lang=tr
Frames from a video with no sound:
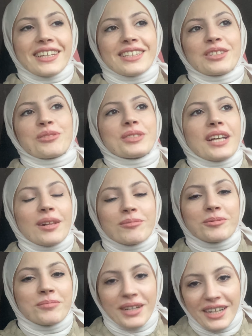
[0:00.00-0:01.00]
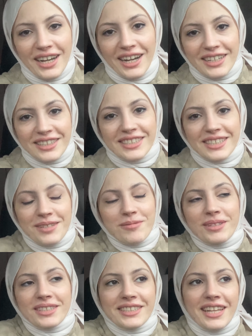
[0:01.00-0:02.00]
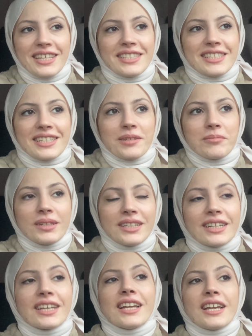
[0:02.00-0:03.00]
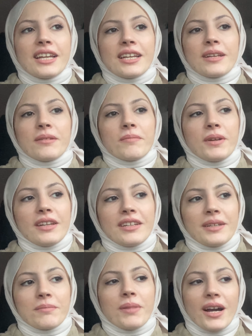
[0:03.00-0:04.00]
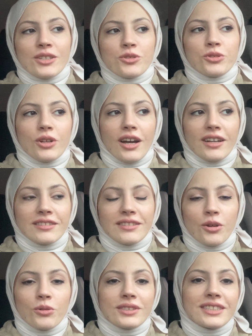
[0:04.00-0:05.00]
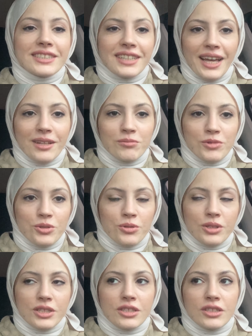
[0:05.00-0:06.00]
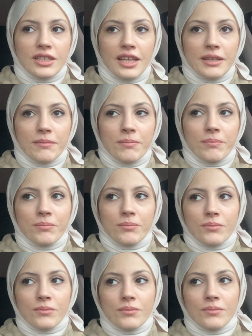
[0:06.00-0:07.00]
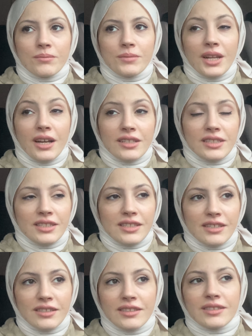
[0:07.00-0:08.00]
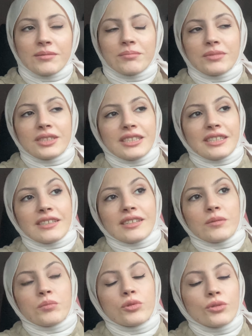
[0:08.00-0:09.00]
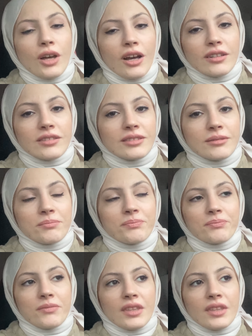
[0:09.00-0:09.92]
ya da güzel bir makale çıkabilir, tez çıkabilir. Ee, ben şu an o dinlenme sürecindeyim. Biraz sıkıldım, bir tık bunaldım.